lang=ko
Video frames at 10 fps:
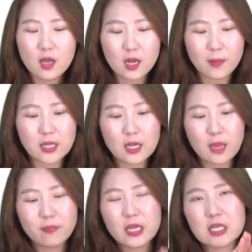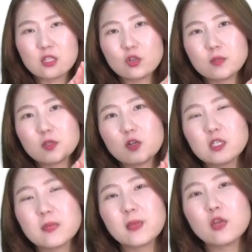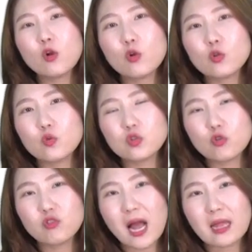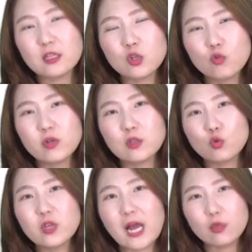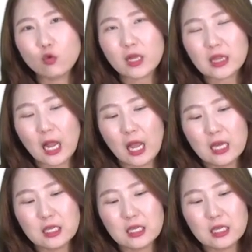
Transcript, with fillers: 그러니까 만약에 2017년 11월 것도 청구가 청구해서 돈이 안 들어왔다.